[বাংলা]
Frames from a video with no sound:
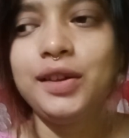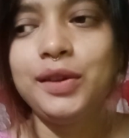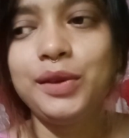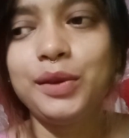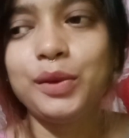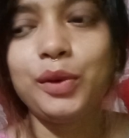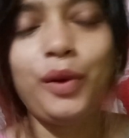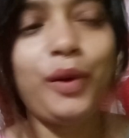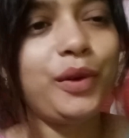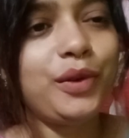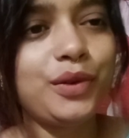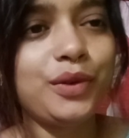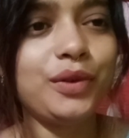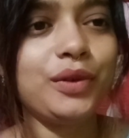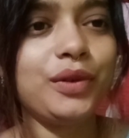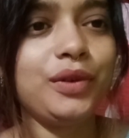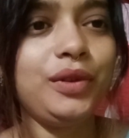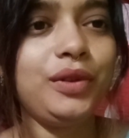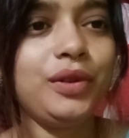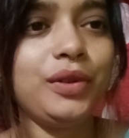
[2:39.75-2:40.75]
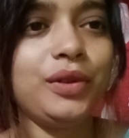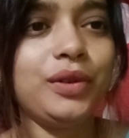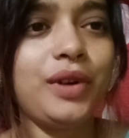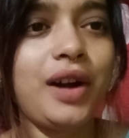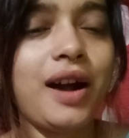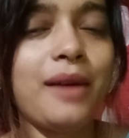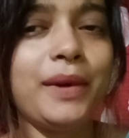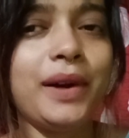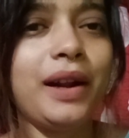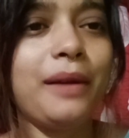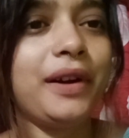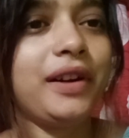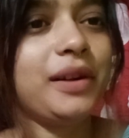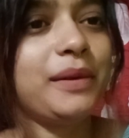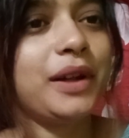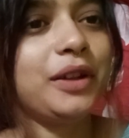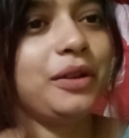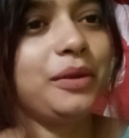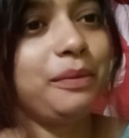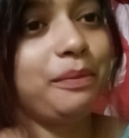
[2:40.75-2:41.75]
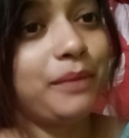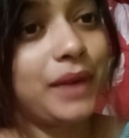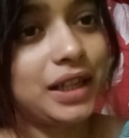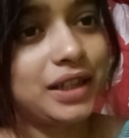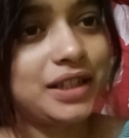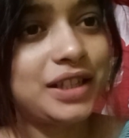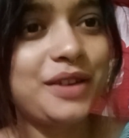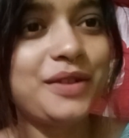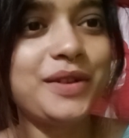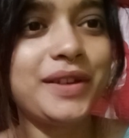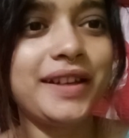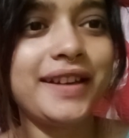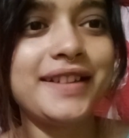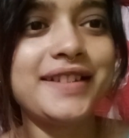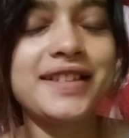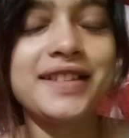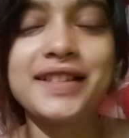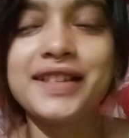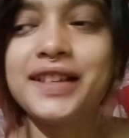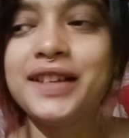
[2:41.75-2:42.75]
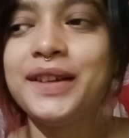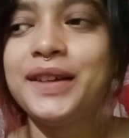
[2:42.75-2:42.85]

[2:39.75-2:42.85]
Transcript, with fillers: তো ওর জন্য তো আবার আবার একটা বান্ধবীর বাচ্চা হয়ে গেছে